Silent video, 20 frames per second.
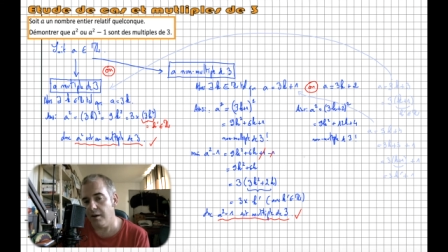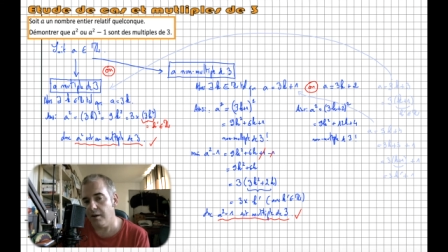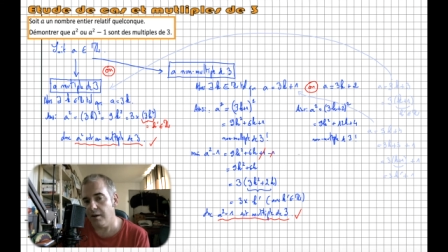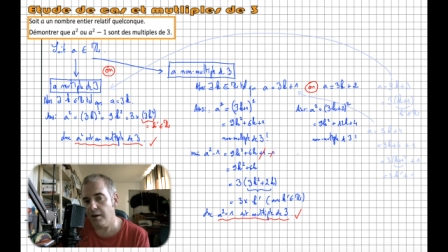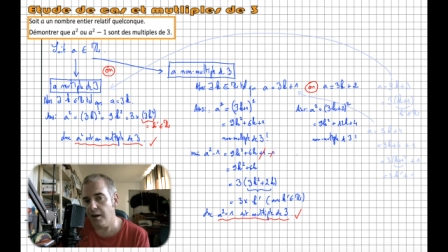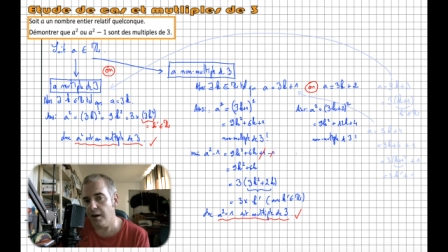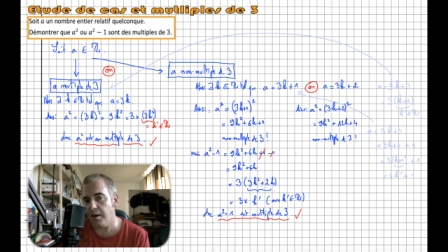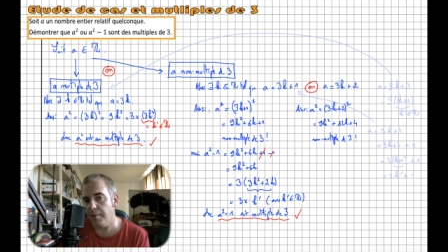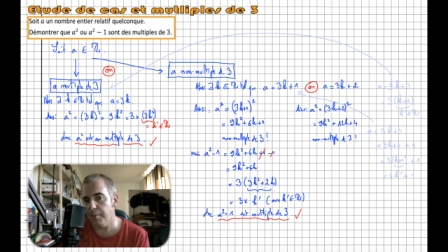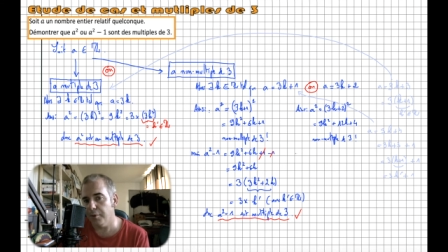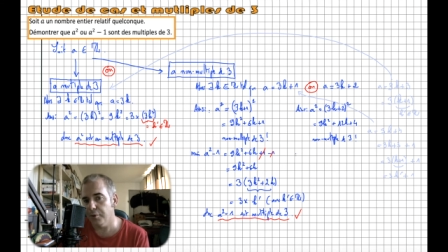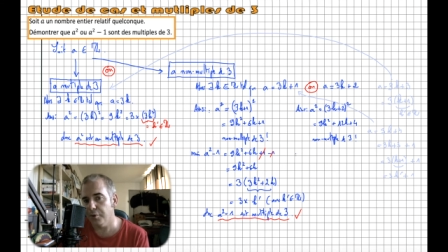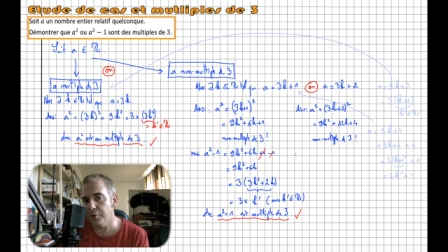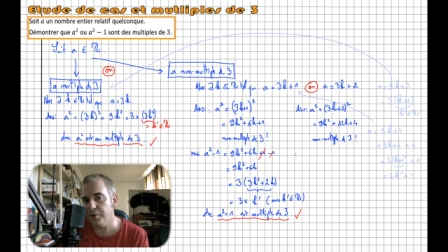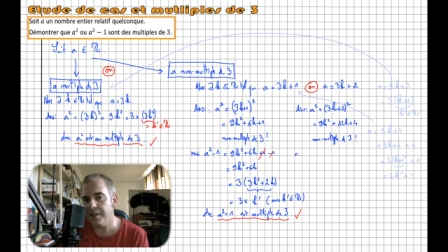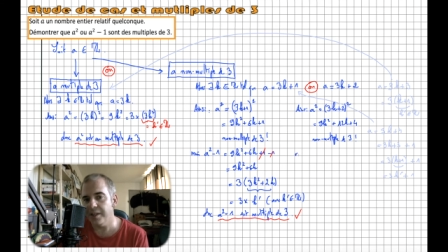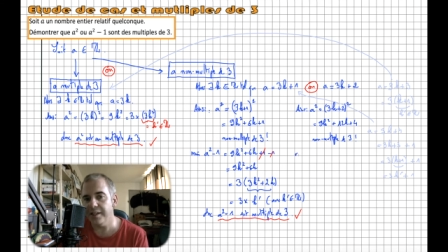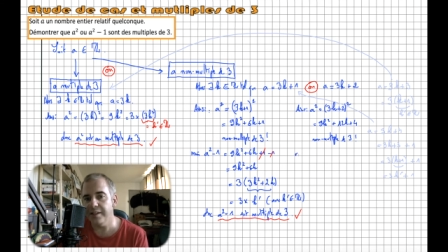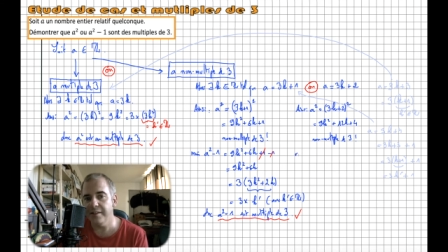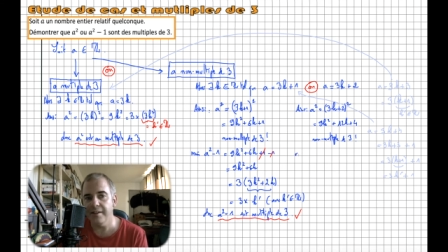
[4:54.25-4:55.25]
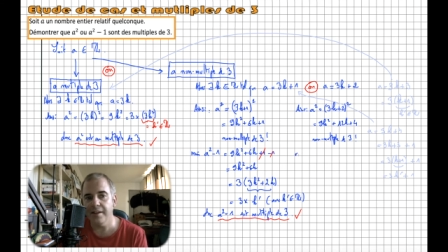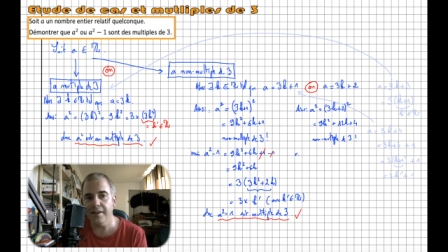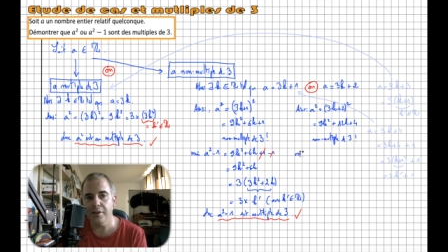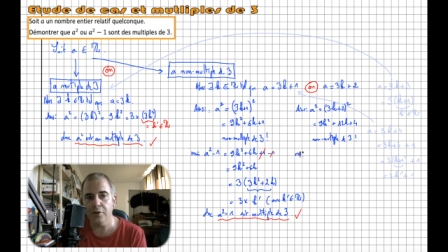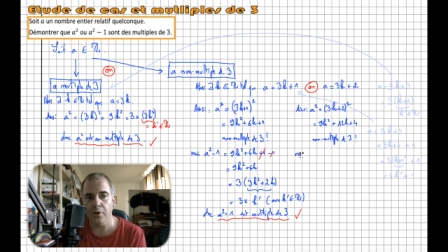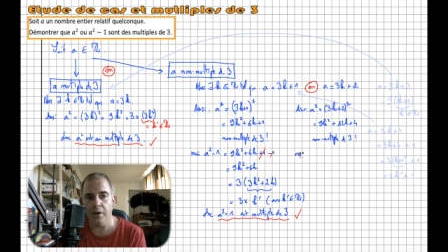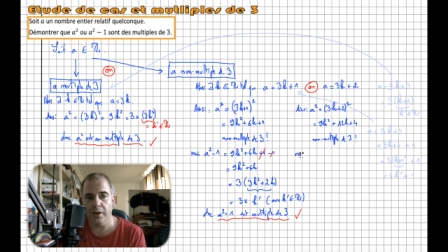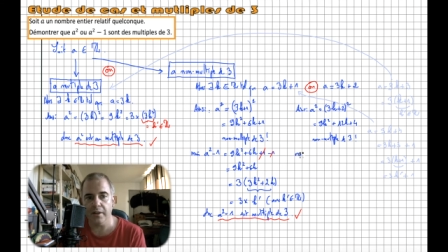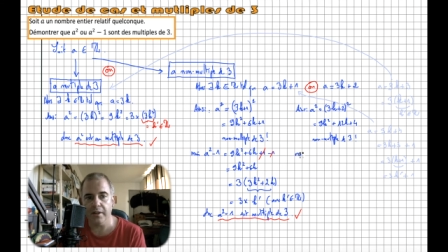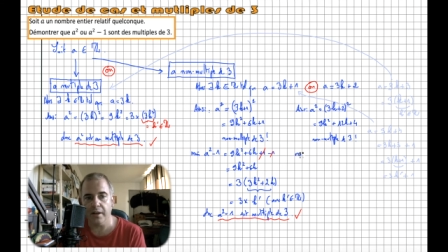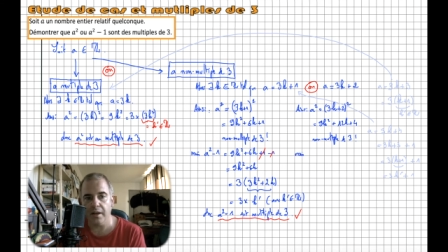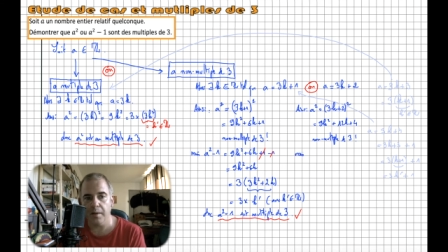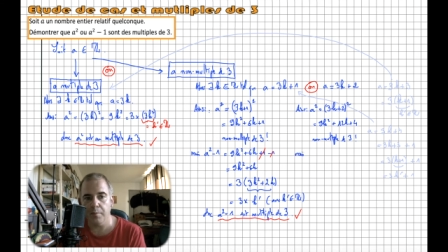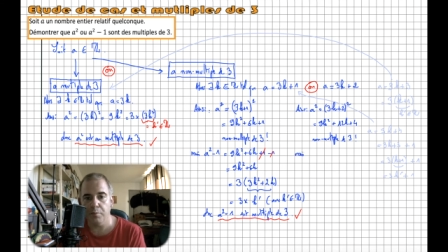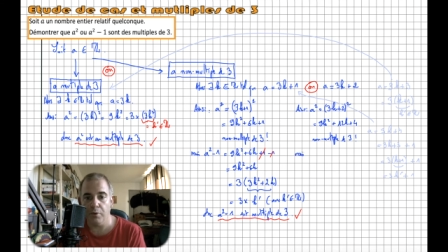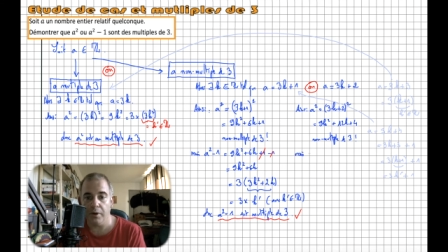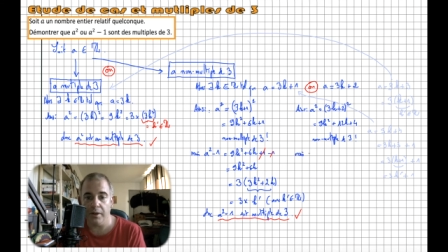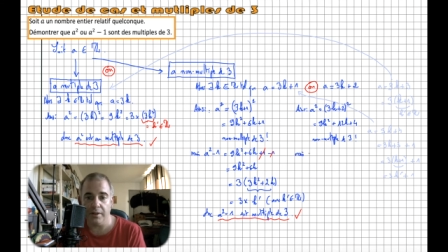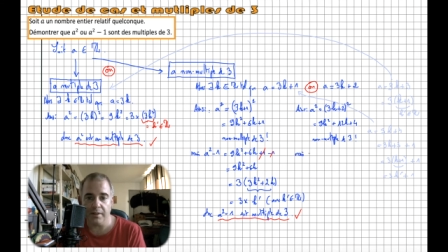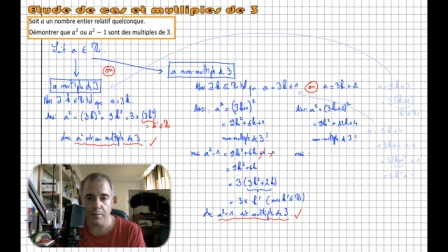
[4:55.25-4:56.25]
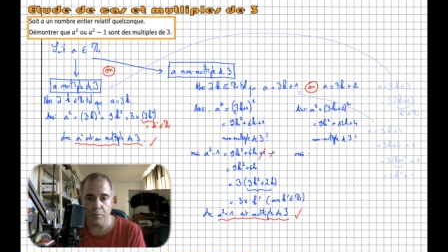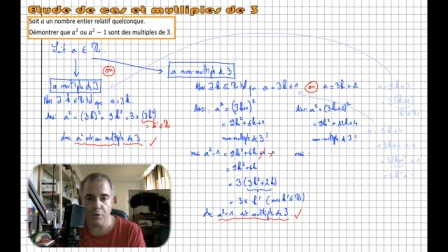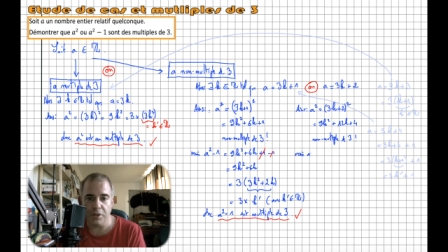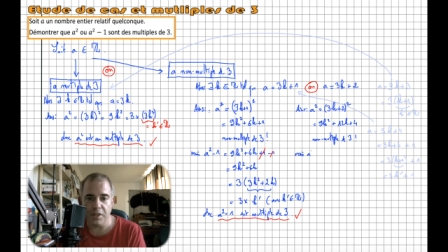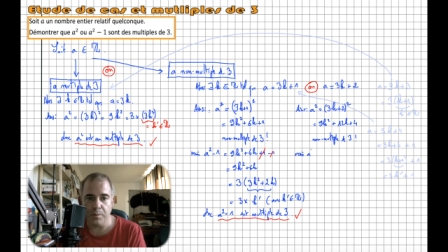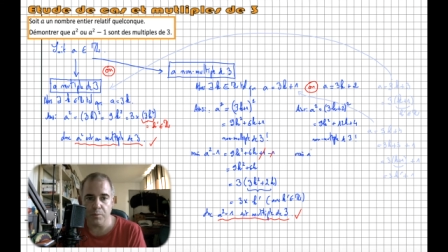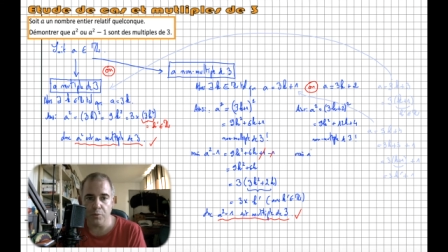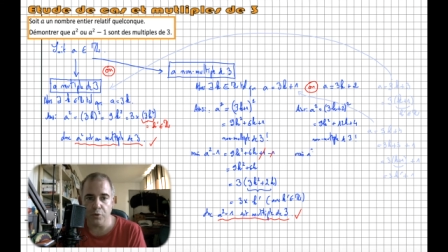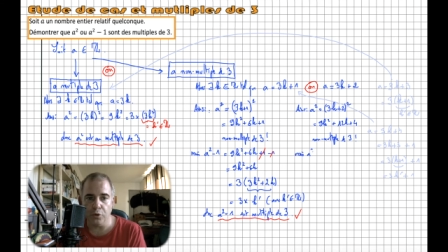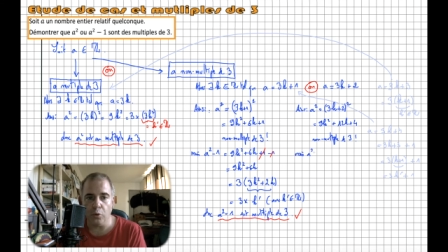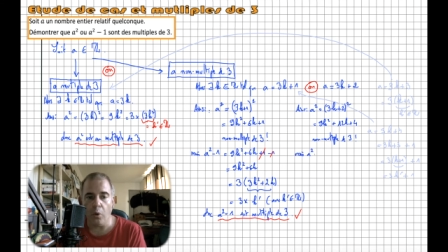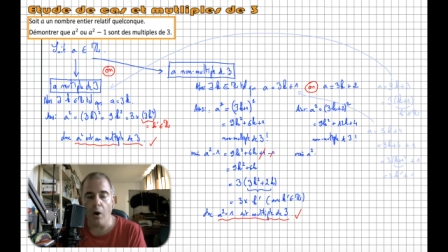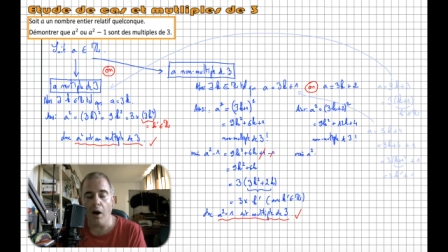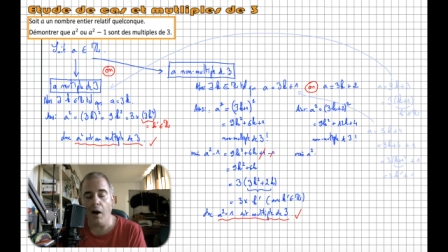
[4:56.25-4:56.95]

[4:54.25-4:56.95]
abandonner l'idée que A carré pourrait être un multiple de 3.